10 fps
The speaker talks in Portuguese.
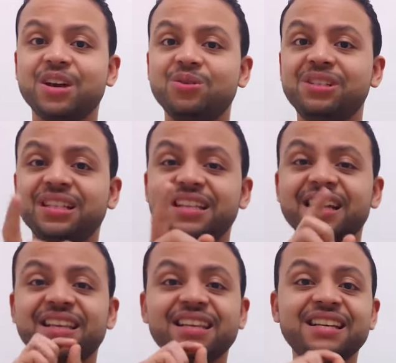Eu
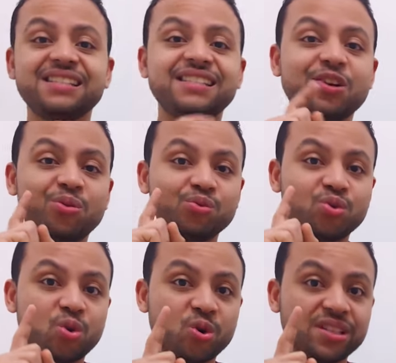diria que esse é um
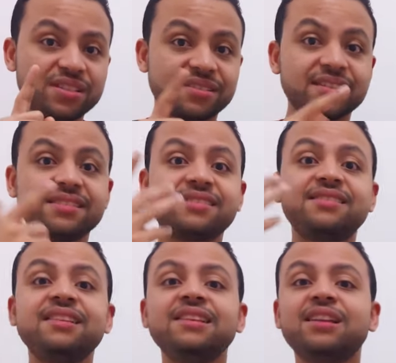dois,
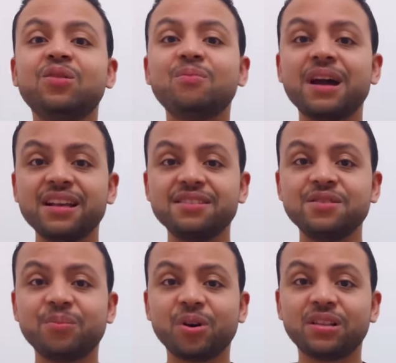se não mais
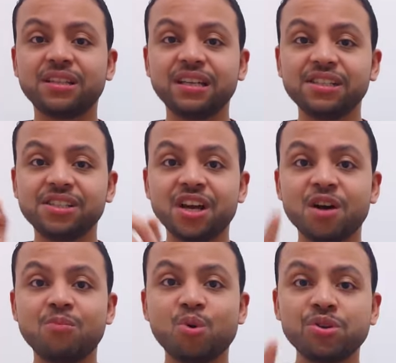importante,
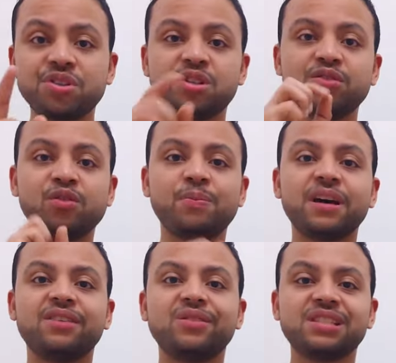motivo
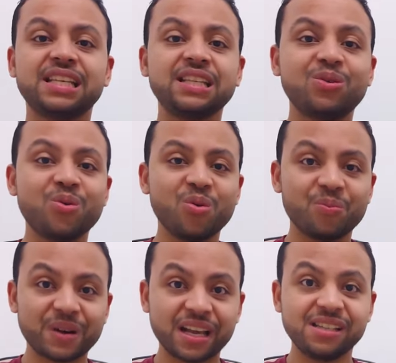para você não
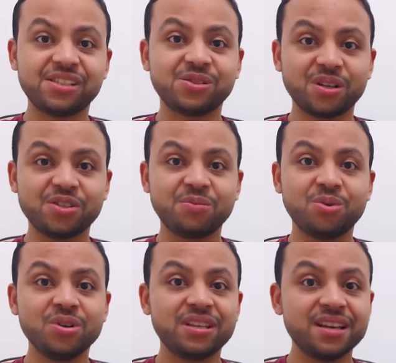comprar este
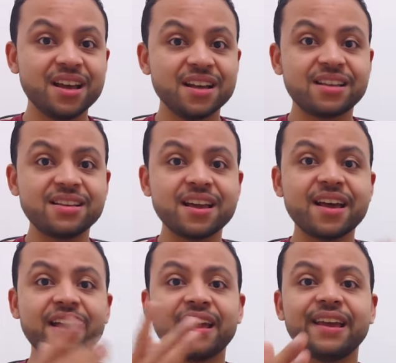notebook que
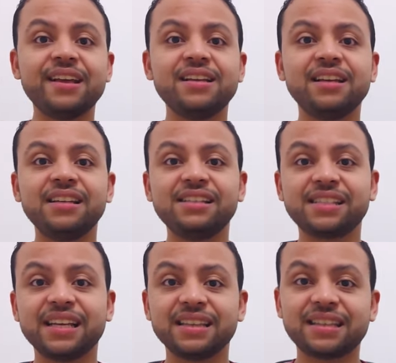é ele
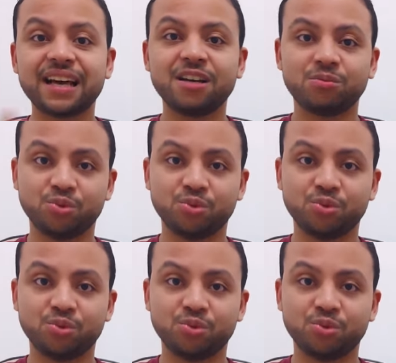esquentar